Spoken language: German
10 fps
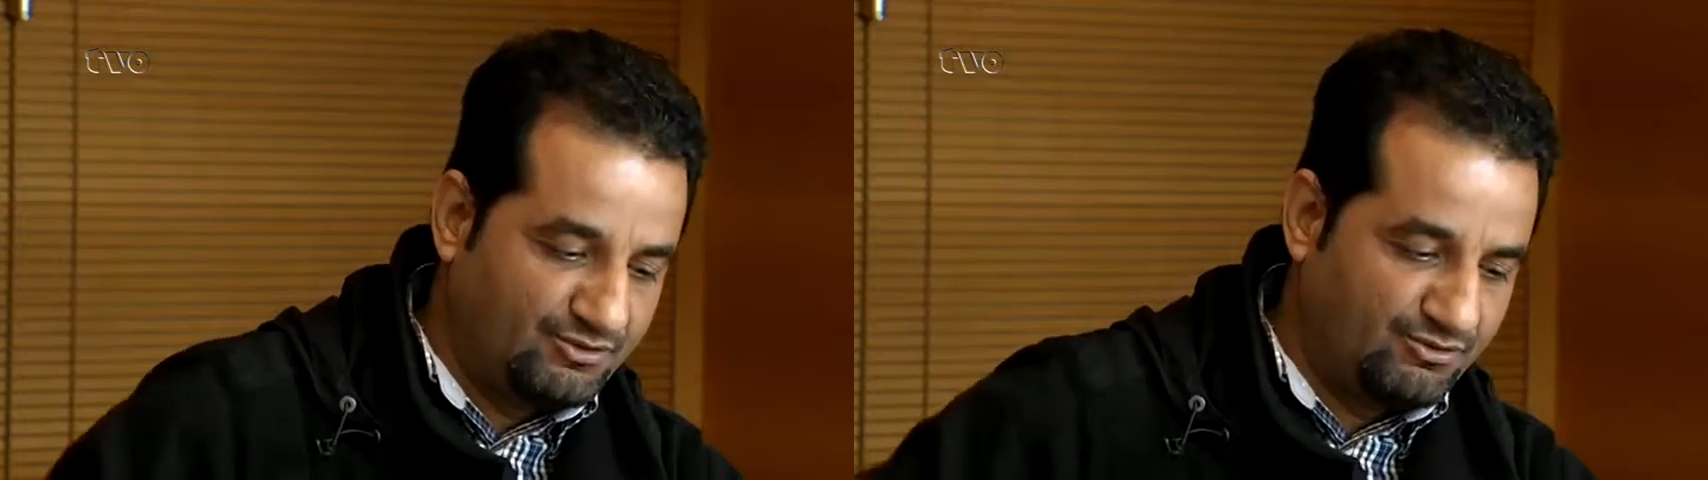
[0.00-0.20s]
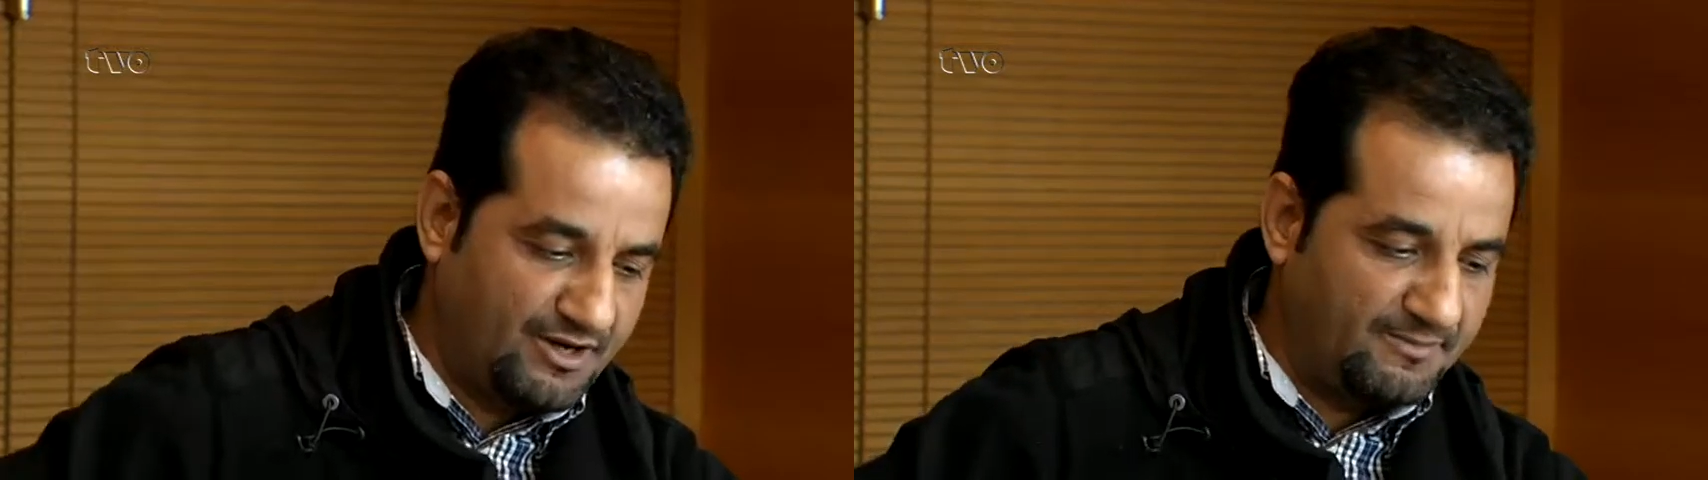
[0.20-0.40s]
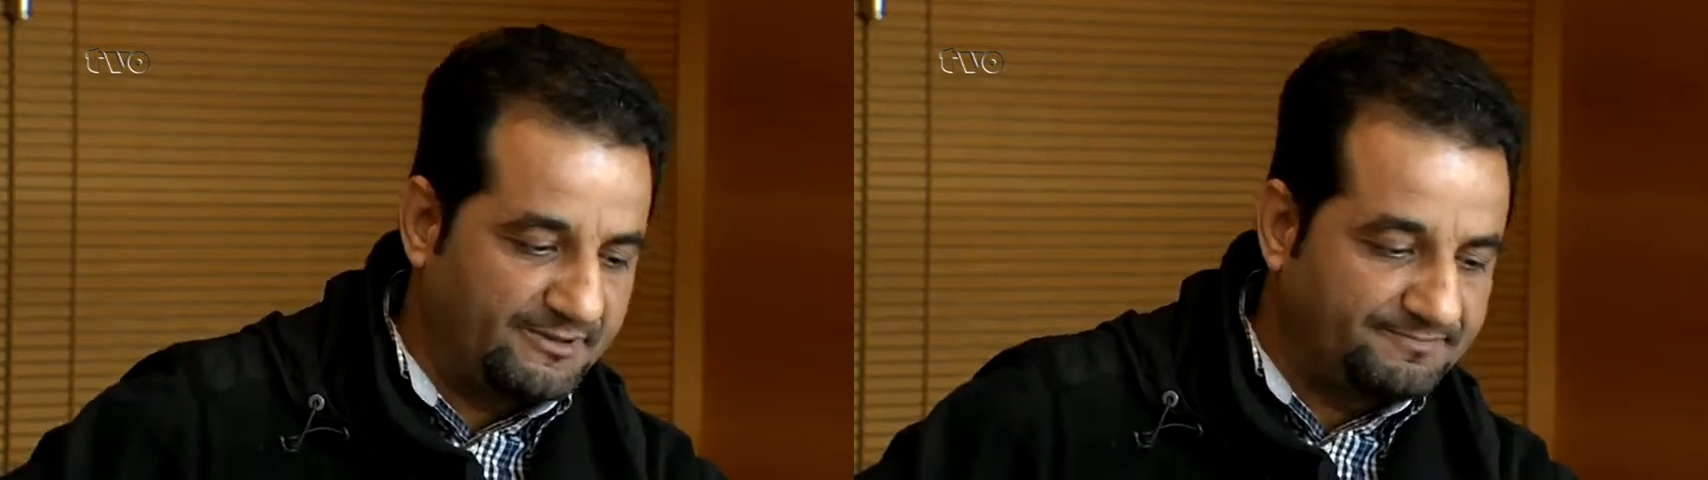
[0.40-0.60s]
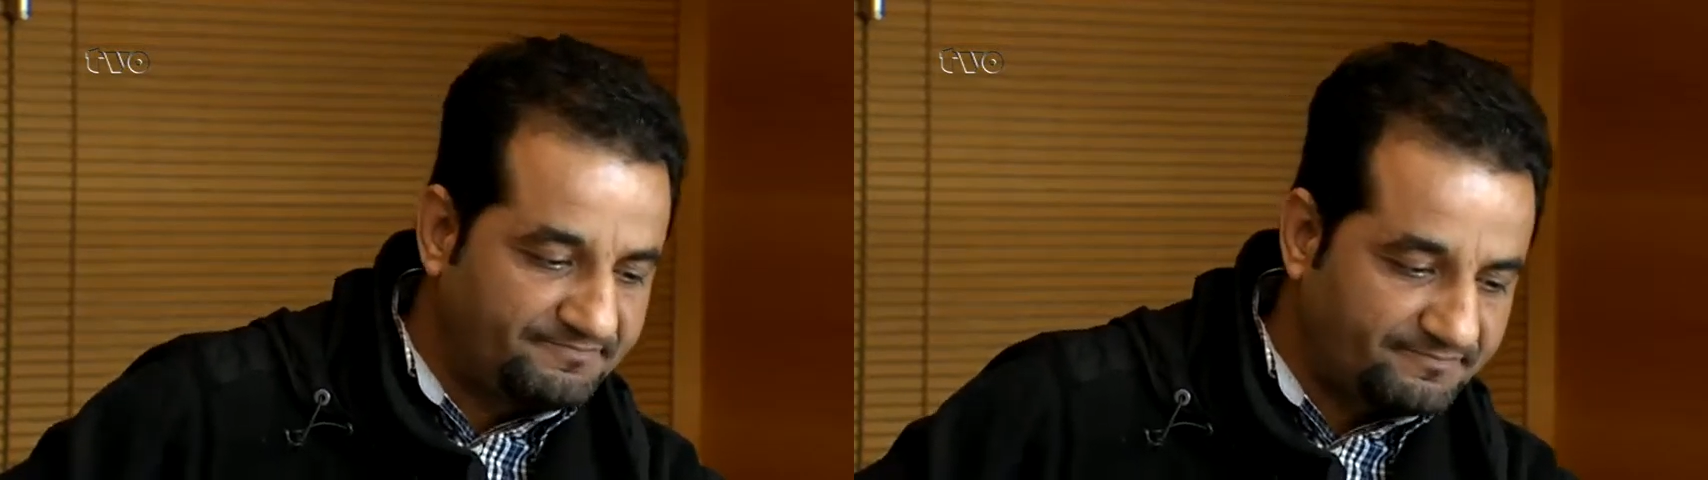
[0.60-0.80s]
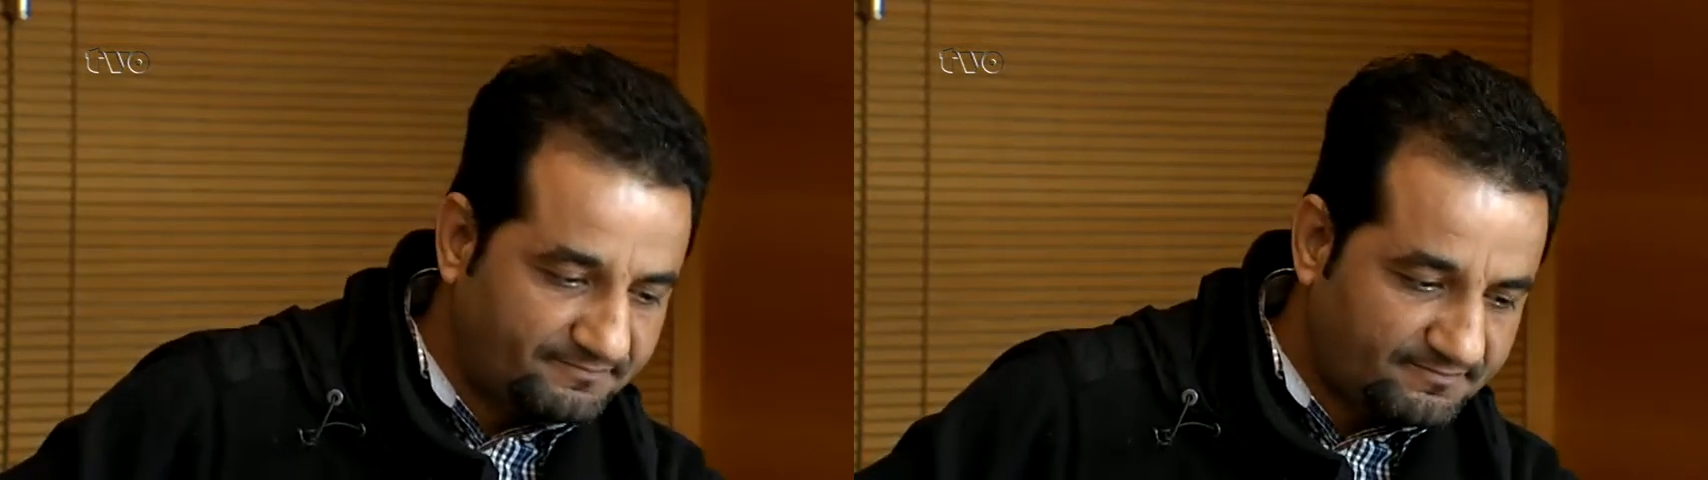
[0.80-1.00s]
Ali
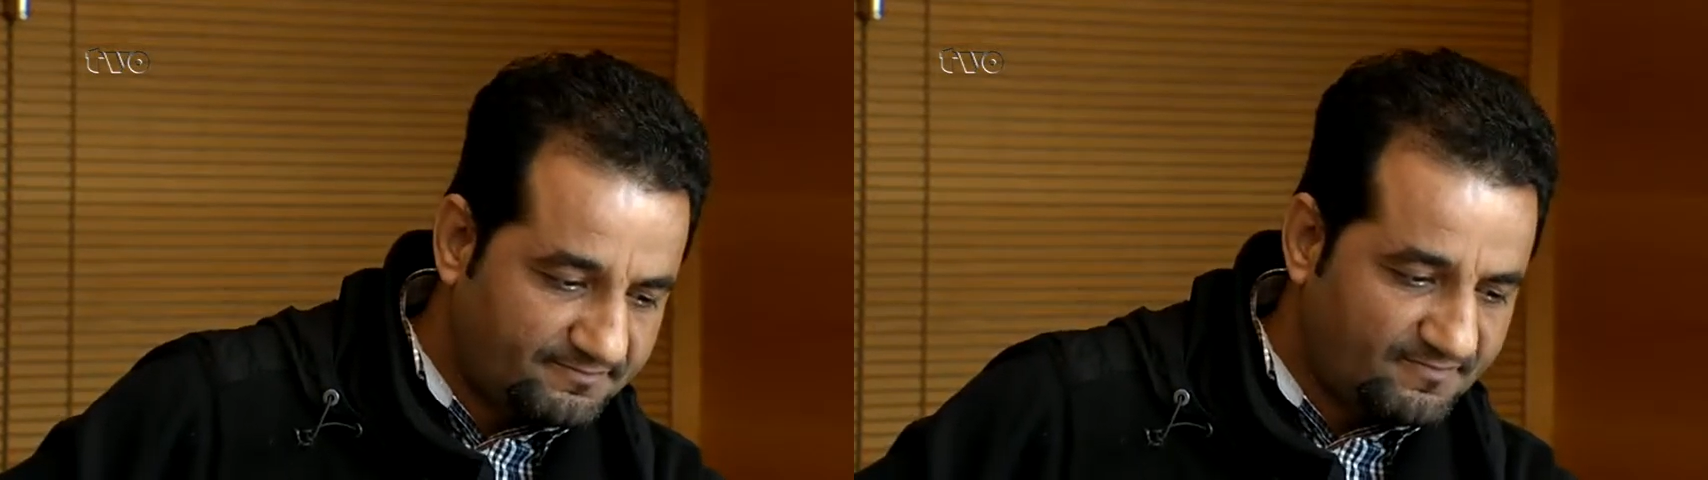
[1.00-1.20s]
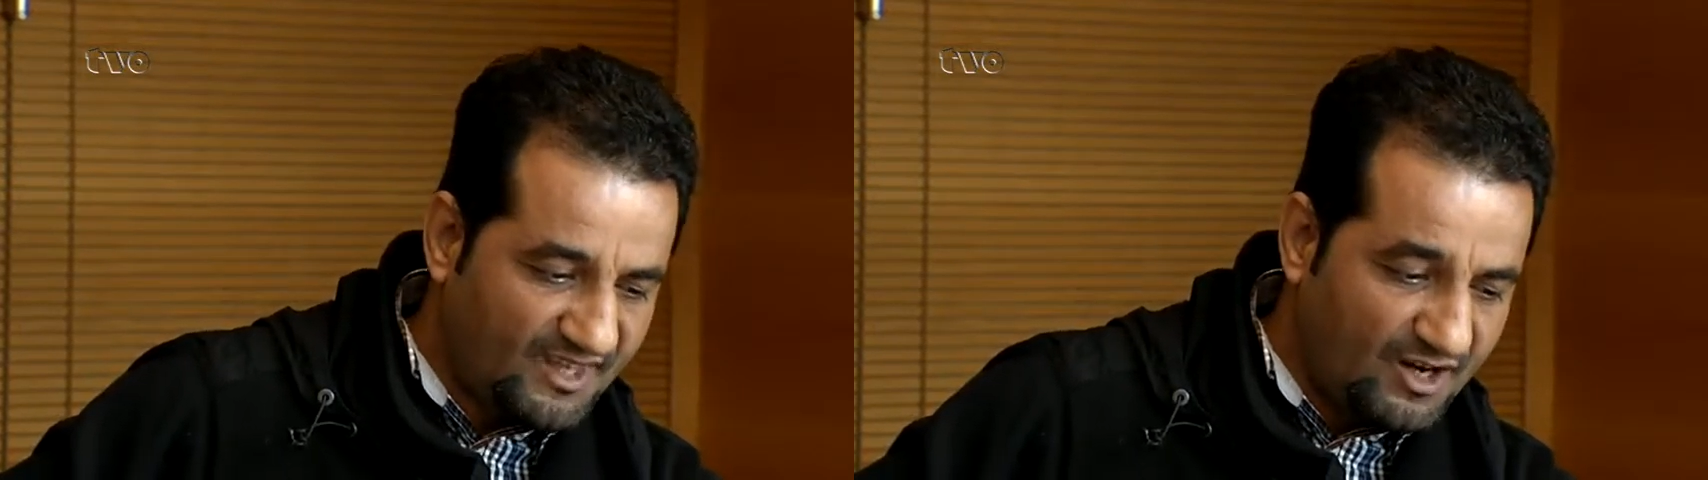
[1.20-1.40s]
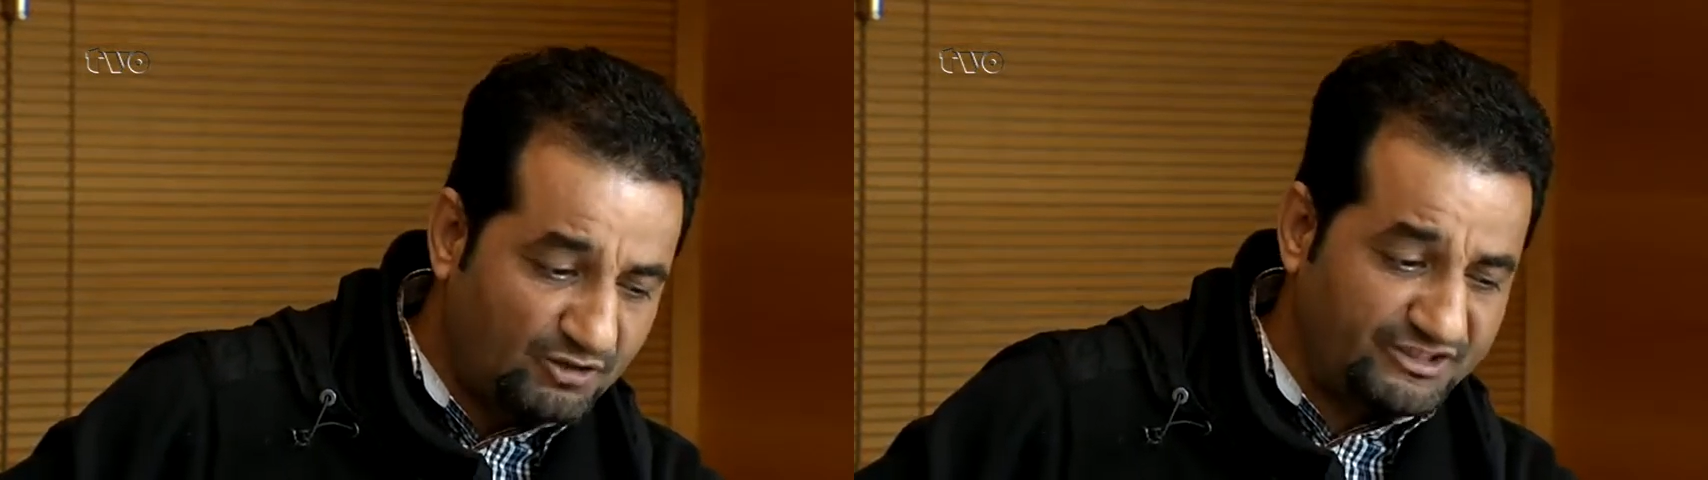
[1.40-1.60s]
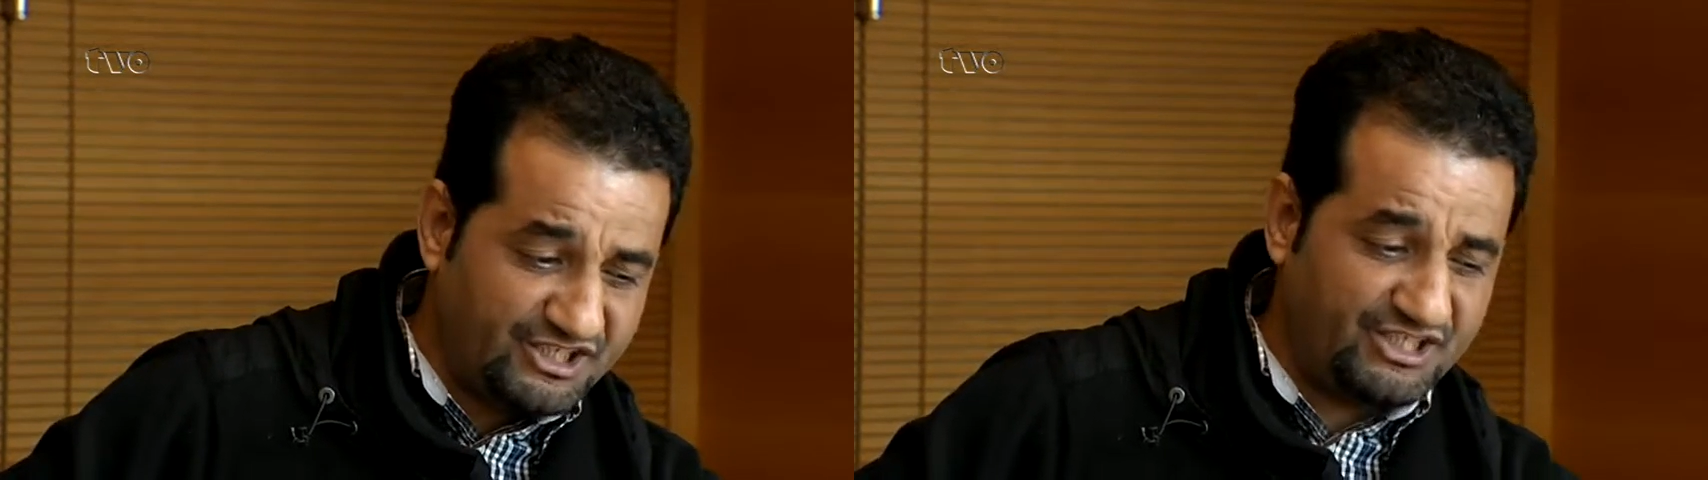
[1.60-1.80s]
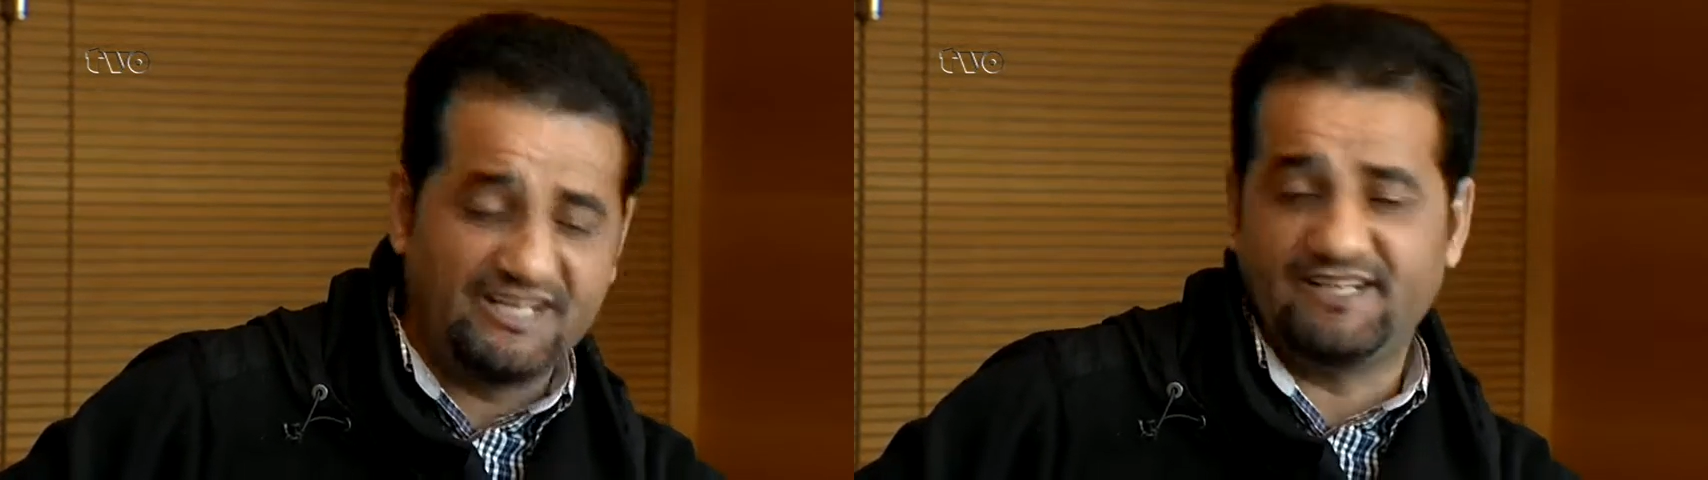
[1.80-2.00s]
Al-Farash kommt aus
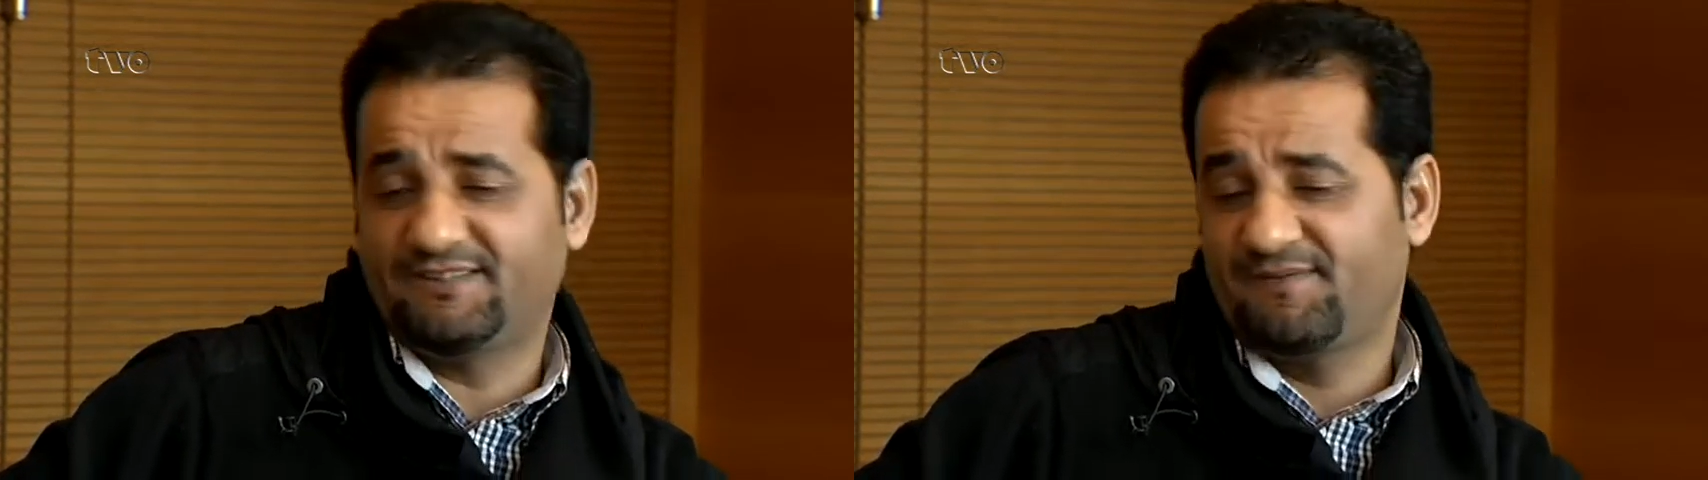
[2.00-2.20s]
Syrien